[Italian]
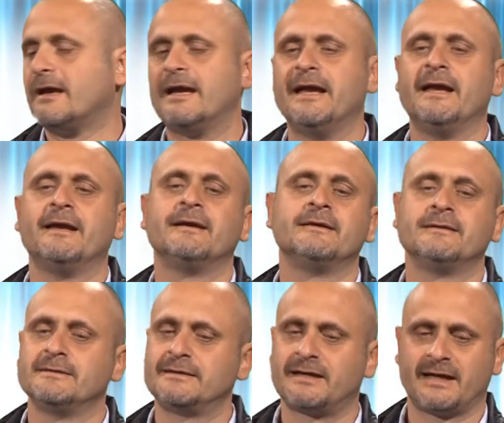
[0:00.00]
e
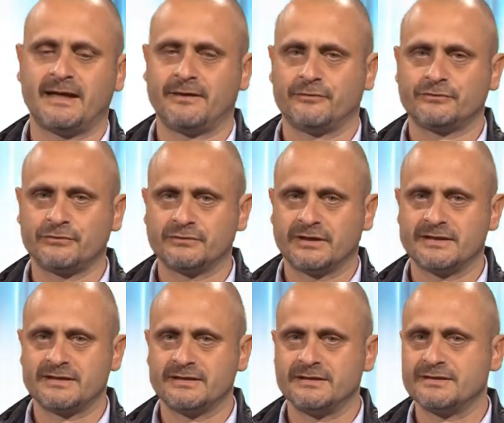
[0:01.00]
creano tutta una
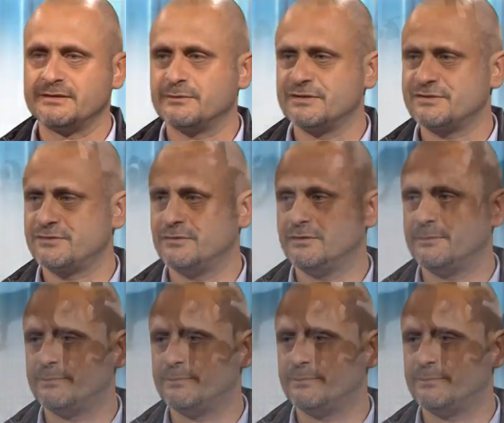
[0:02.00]
serie di situazioni